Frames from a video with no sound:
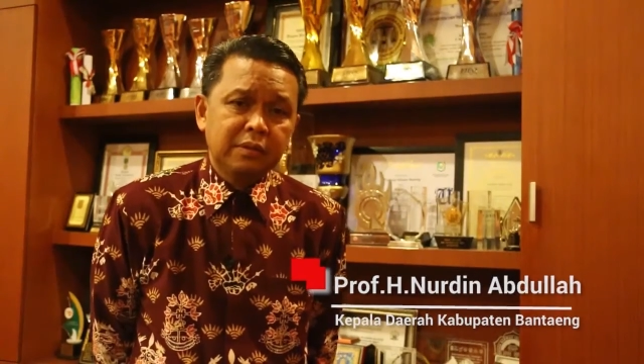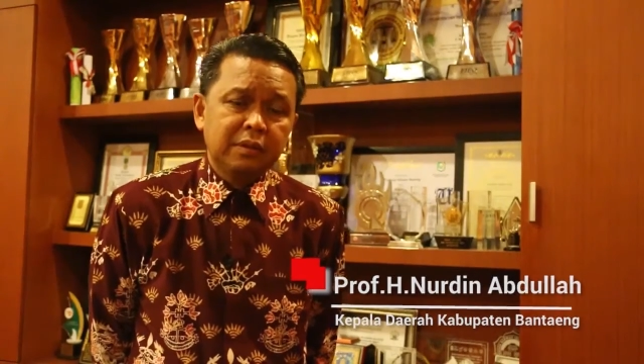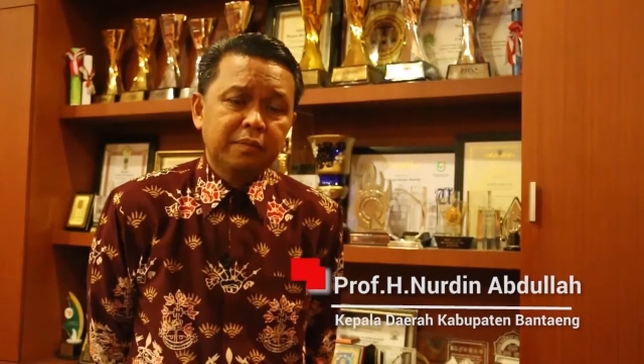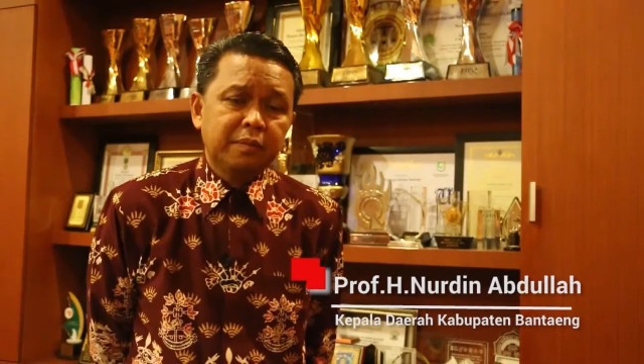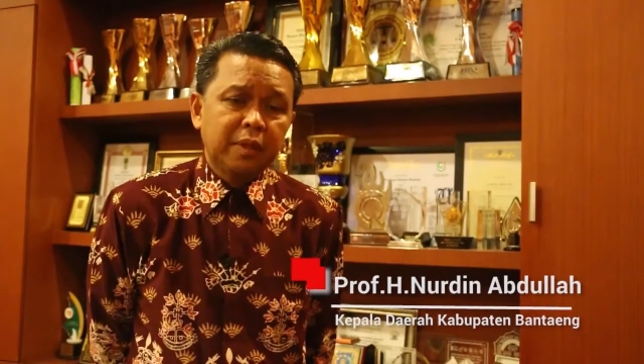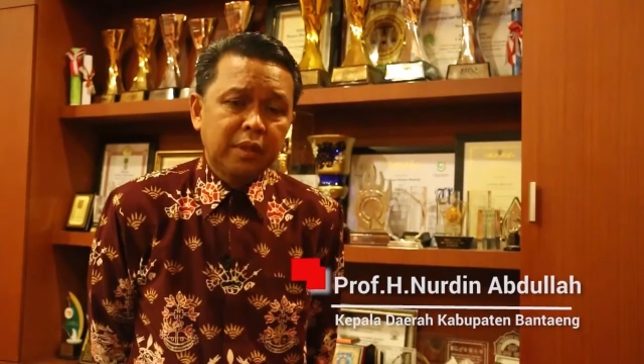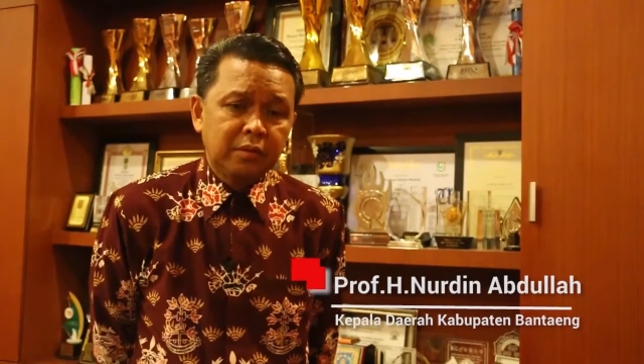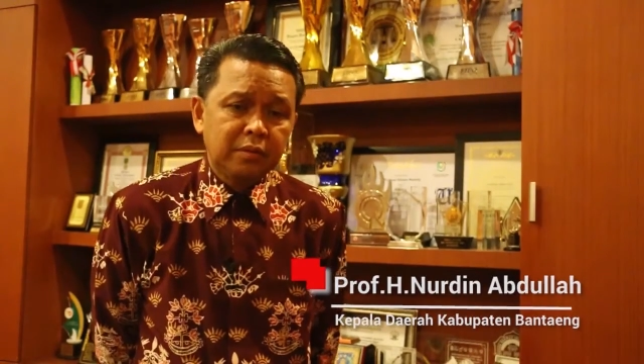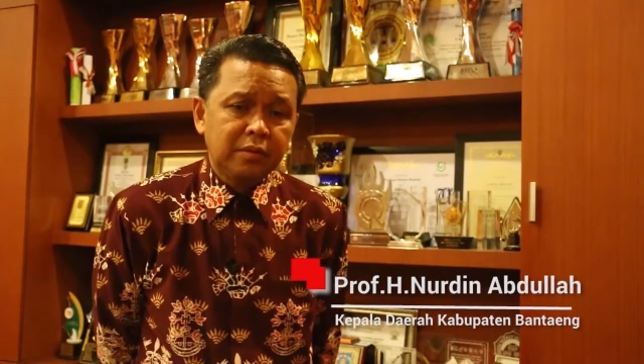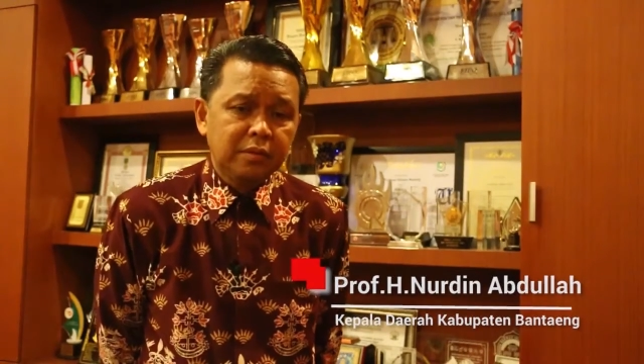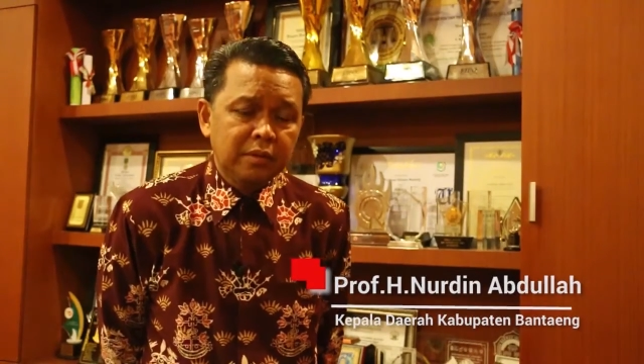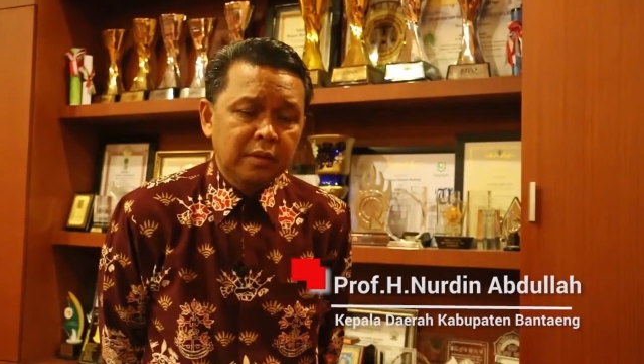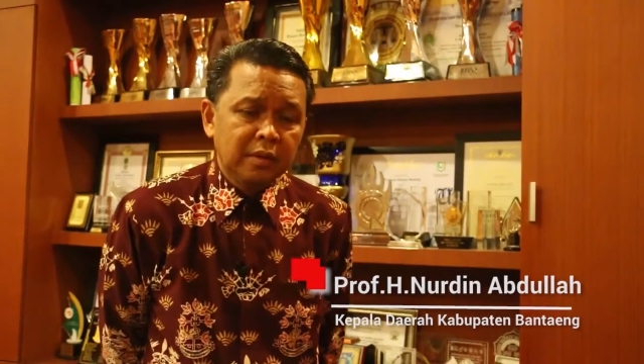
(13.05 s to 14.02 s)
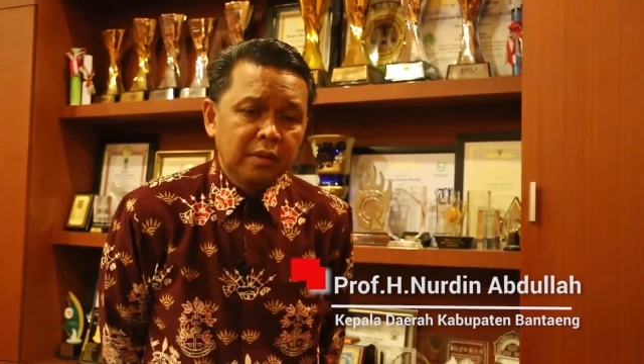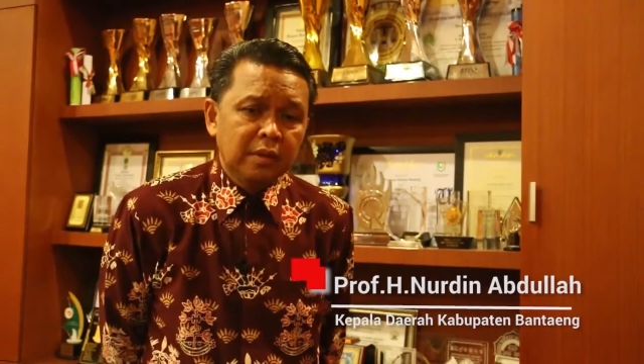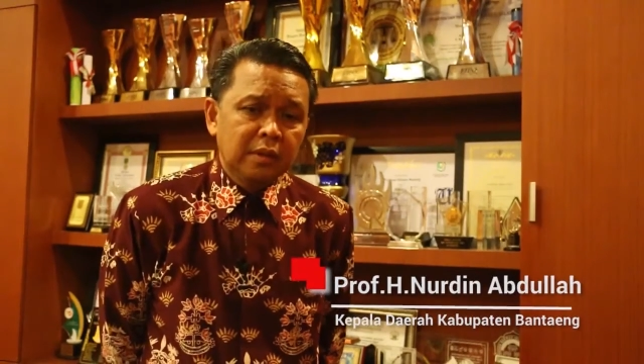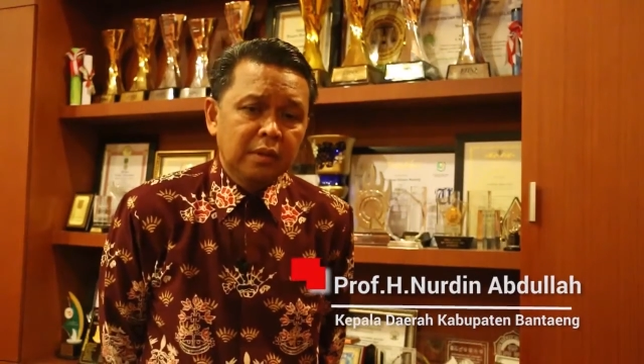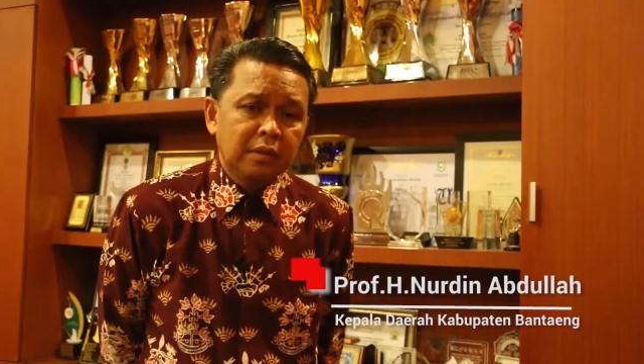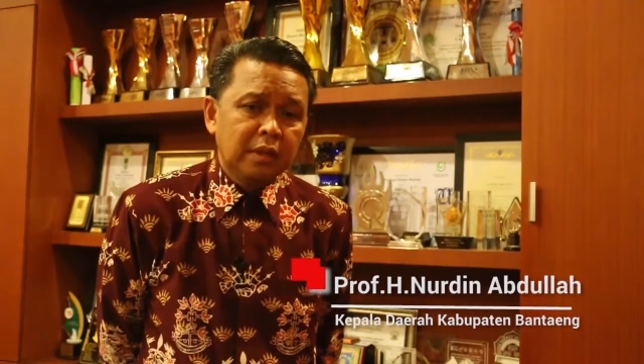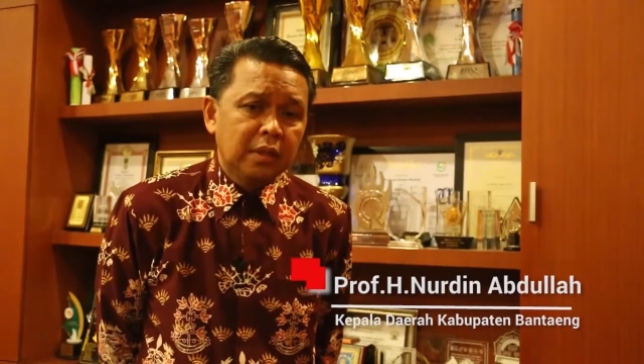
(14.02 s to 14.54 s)
setiap tahun
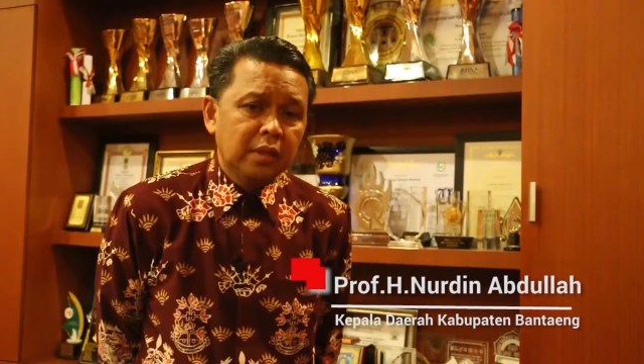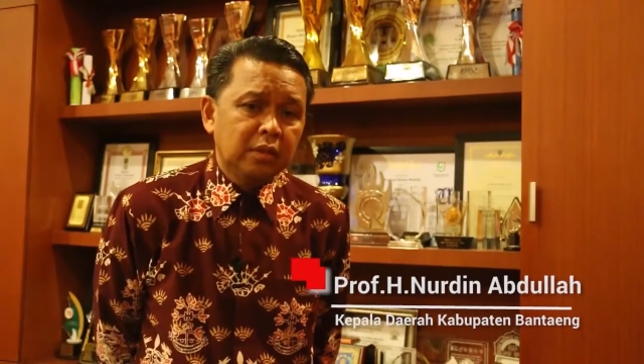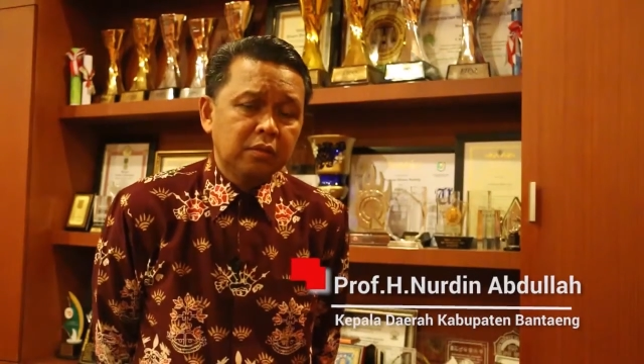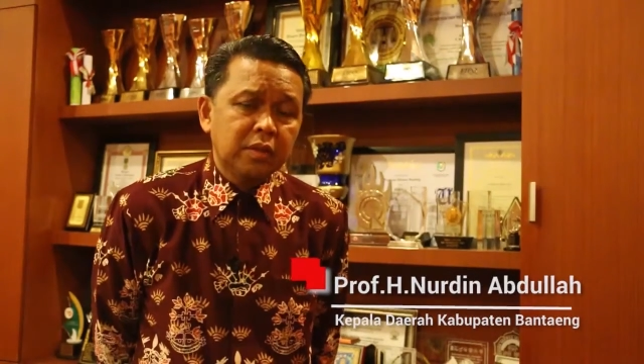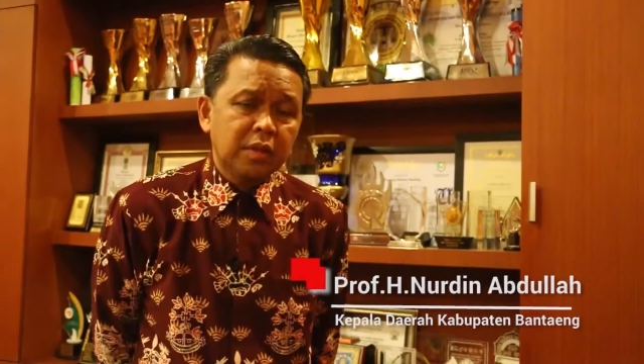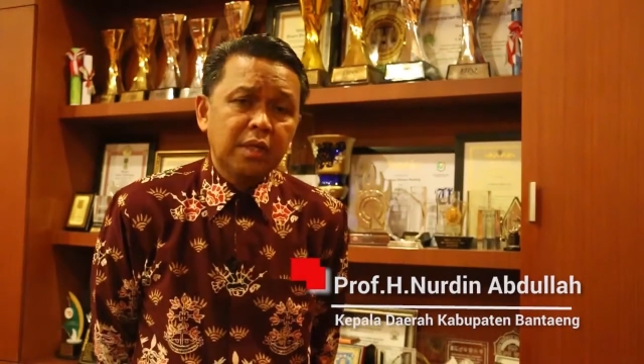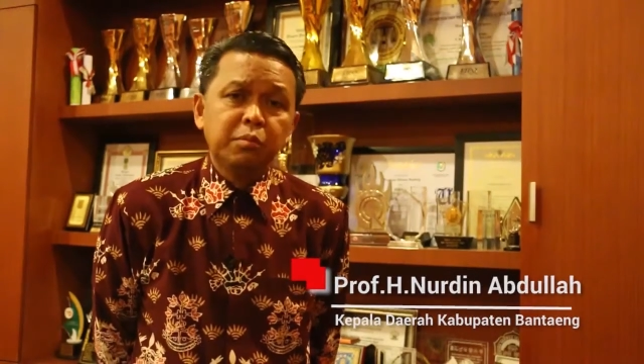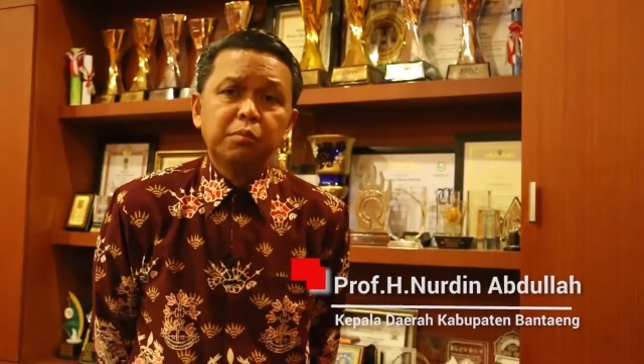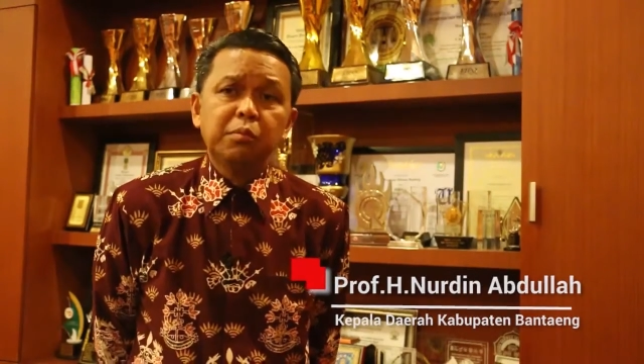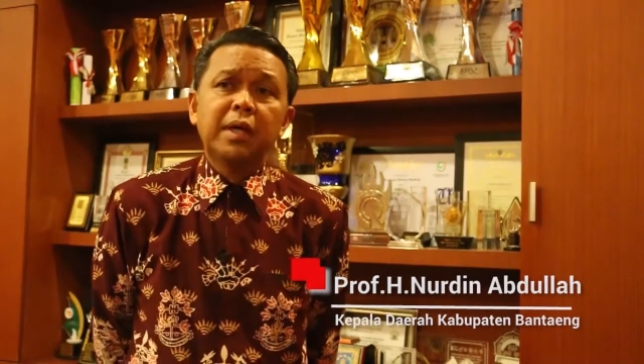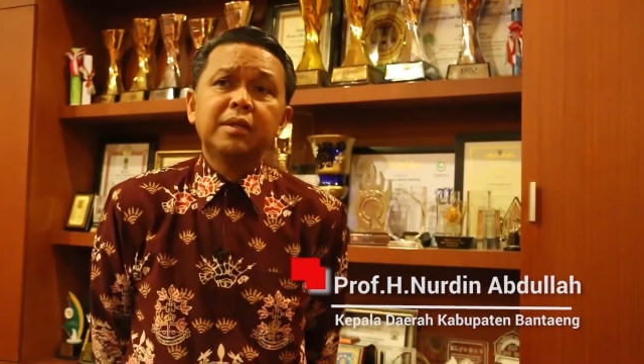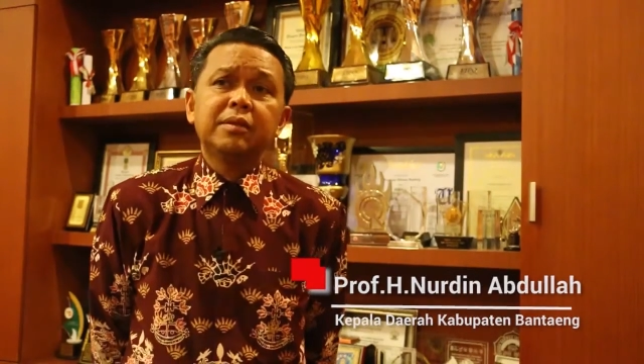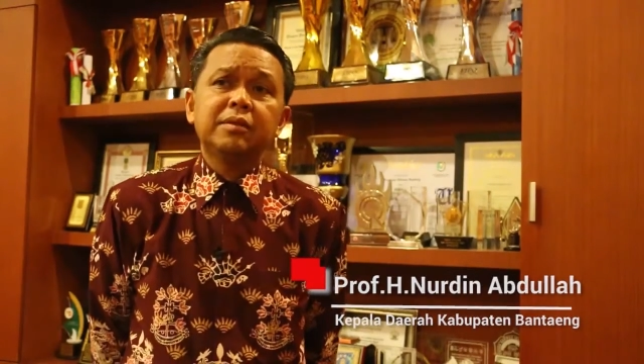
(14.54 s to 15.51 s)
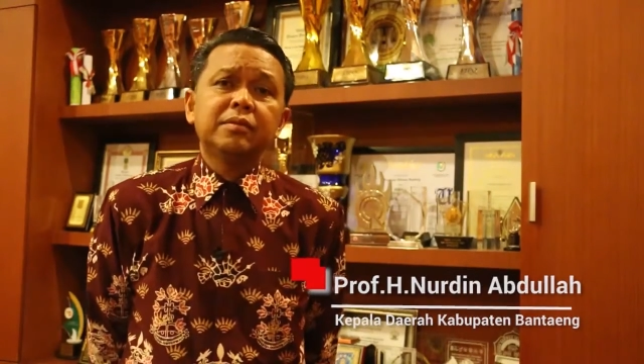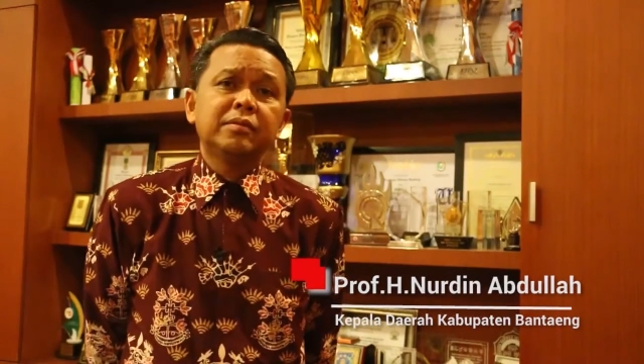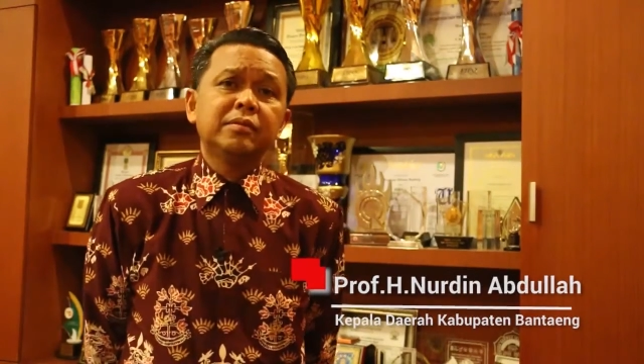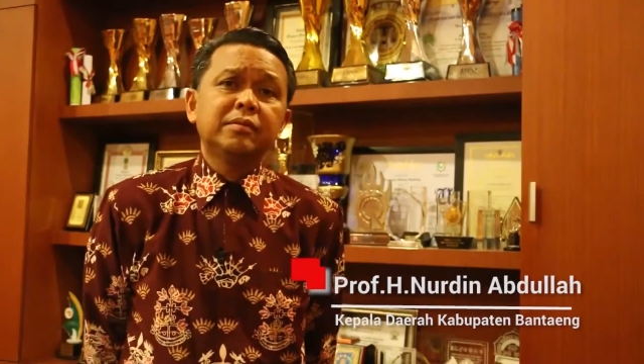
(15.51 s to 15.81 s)
dan itu sangat membantu.